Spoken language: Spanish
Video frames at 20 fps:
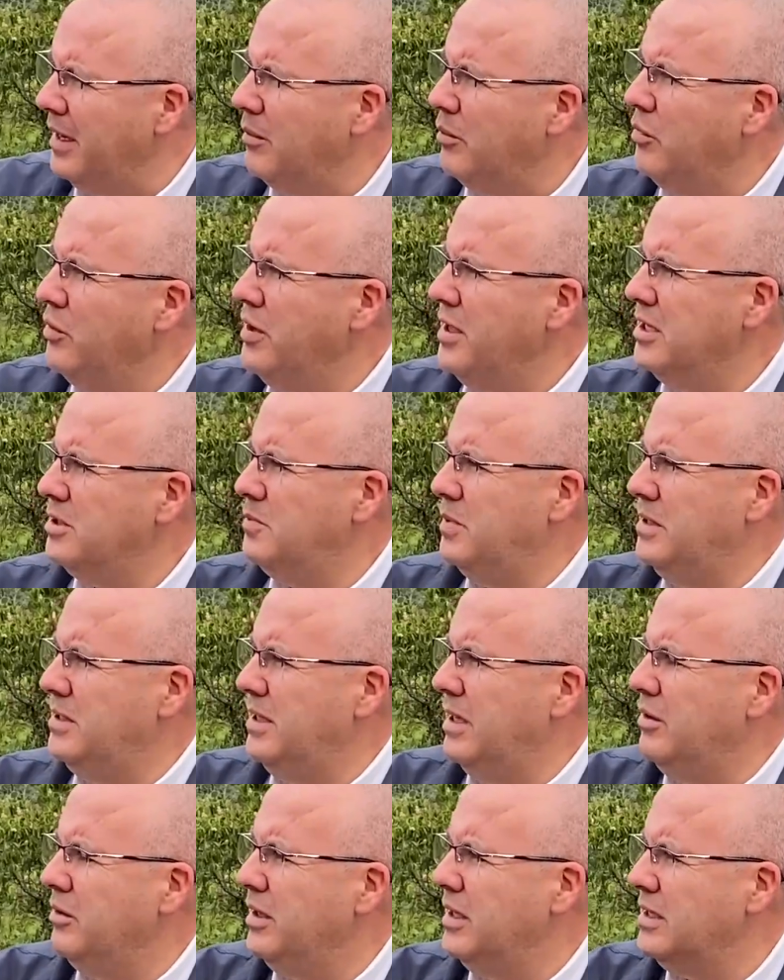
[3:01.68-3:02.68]
muy
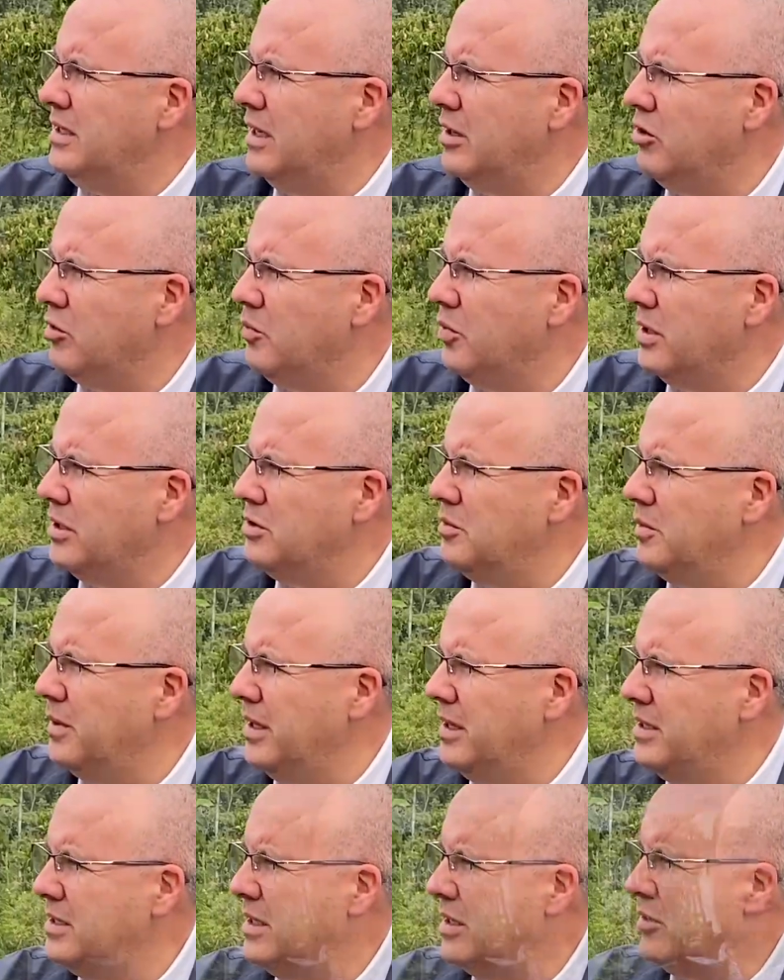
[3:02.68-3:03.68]
especial lo que hace la Corporación para
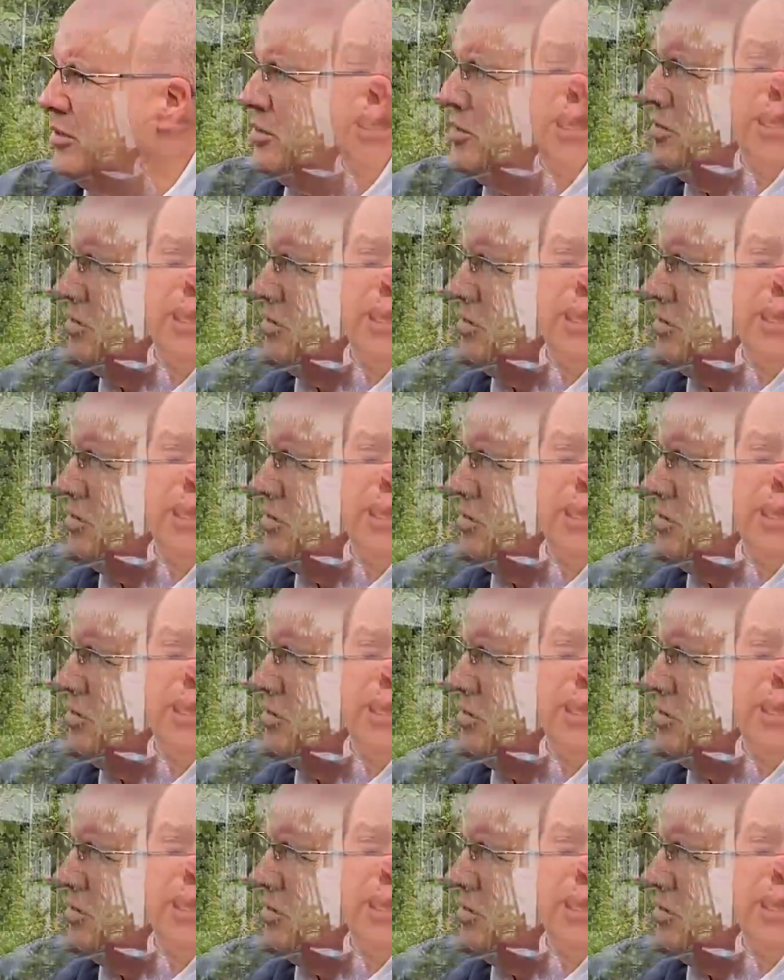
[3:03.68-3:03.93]
el Desarrollo.